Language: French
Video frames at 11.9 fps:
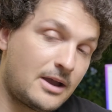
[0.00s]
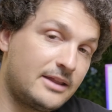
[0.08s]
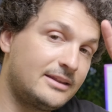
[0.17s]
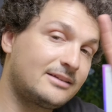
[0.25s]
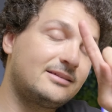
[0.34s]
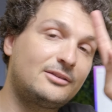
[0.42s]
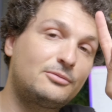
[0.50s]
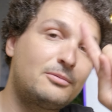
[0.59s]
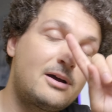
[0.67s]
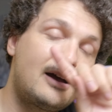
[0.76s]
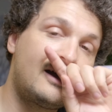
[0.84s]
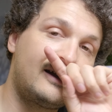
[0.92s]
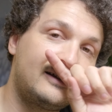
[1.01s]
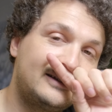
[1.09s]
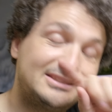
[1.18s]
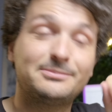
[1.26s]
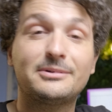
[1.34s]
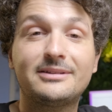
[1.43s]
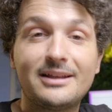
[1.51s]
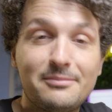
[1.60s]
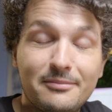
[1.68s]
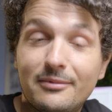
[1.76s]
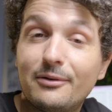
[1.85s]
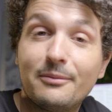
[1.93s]
Un accessoire
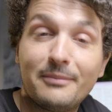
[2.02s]
indispensable